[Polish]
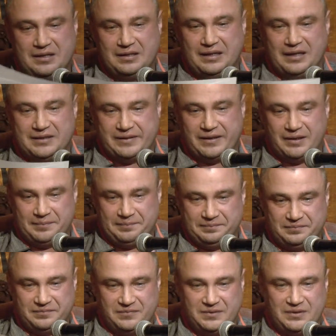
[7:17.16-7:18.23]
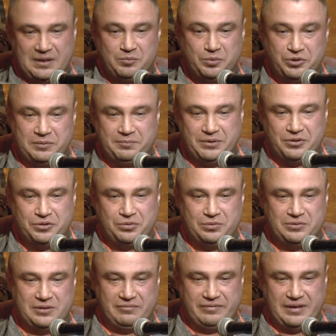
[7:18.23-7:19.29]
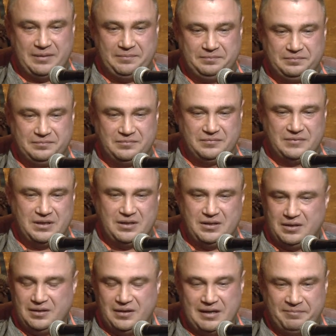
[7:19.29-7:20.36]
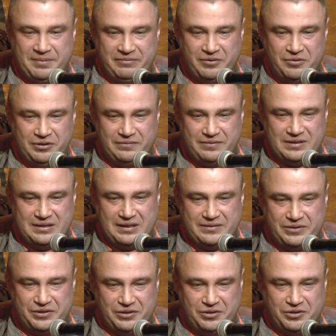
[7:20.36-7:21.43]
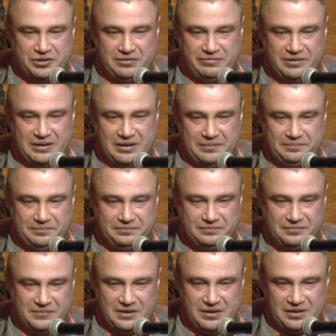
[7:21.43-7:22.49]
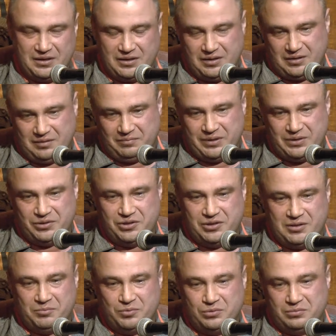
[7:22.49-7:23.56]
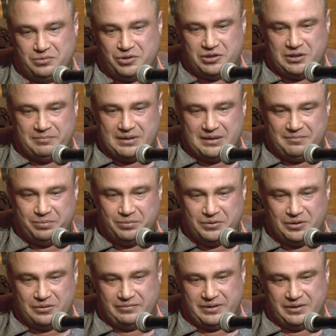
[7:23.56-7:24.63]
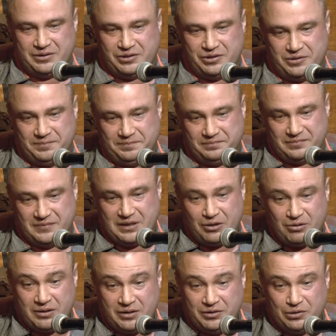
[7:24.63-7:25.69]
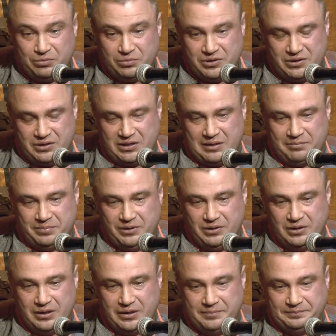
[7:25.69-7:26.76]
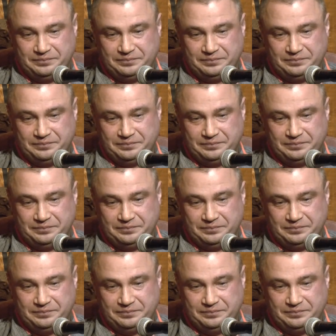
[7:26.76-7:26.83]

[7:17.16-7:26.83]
Kara ta musi być surowa. Na pewno nie wystarczy grzywna. Będzie mu trzeba amputować, a ona niech usycha, pinda.